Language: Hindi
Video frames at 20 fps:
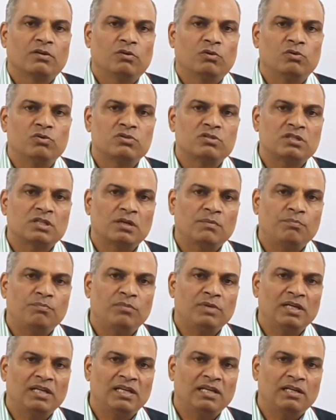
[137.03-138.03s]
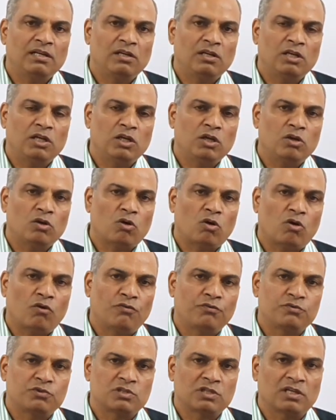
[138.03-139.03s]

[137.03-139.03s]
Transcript: उन सब में ले ऑफ